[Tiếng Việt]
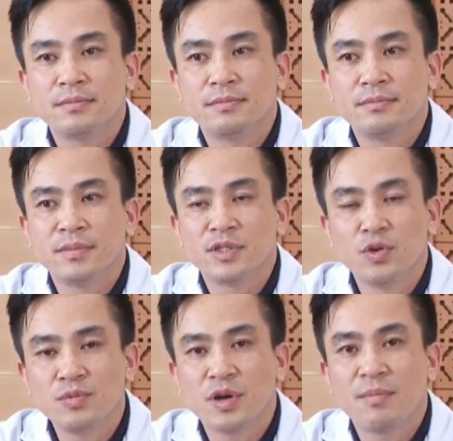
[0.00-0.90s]
mà
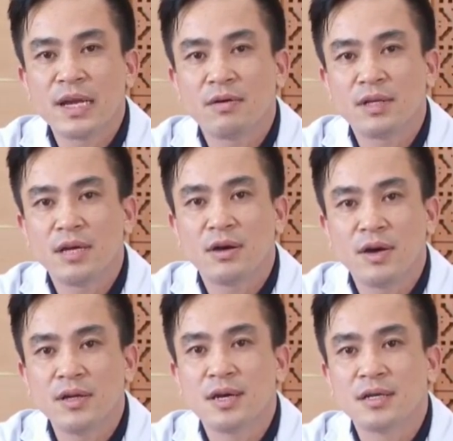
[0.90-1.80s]
giúp cho bệnh có thể
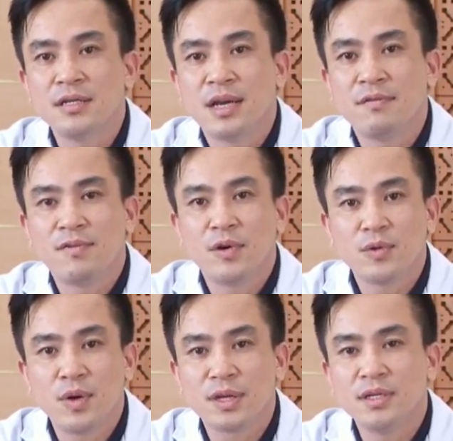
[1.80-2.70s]
khỏi được như là phẫu
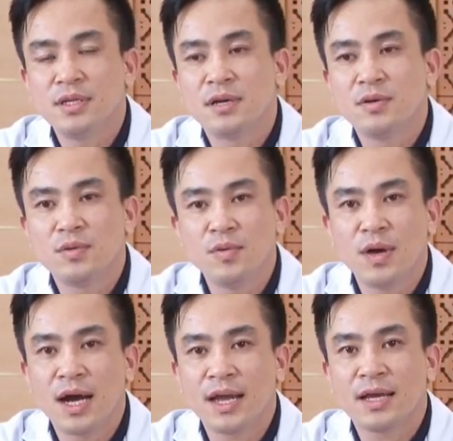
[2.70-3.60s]
thuật như là đốt u
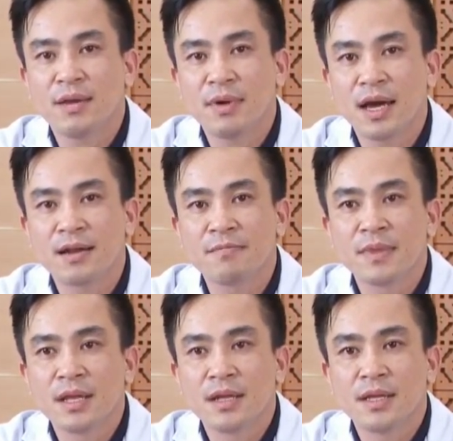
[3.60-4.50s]
gan hay ghép gan
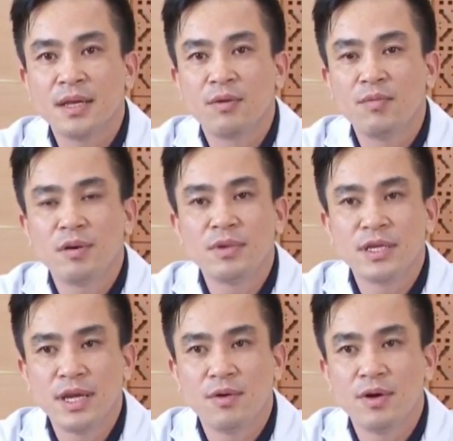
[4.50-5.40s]
thì cũng không được
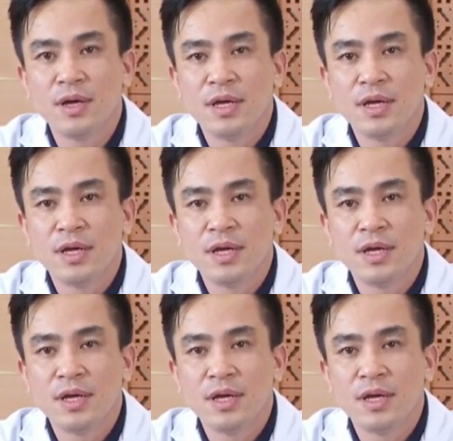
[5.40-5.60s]
nhiều